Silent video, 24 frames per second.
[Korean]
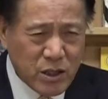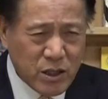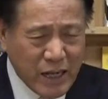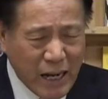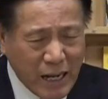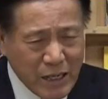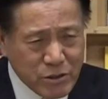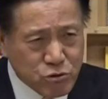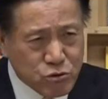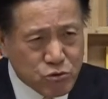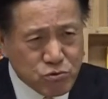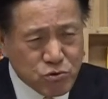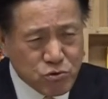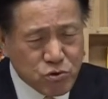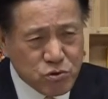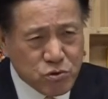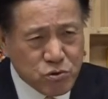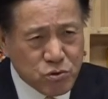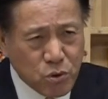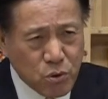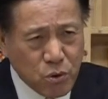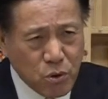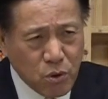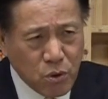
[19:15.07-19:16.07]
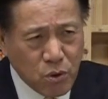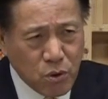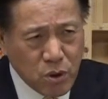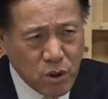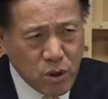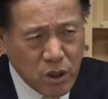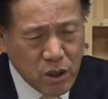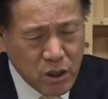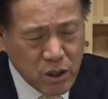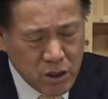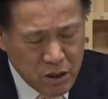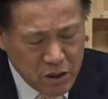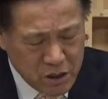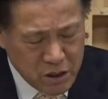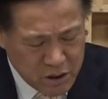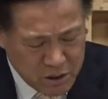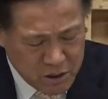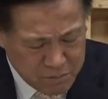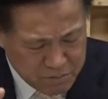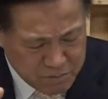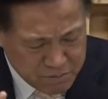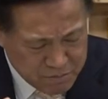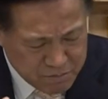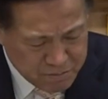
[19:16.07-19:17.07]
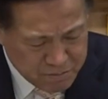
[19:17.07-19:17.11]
가축 등으로 어,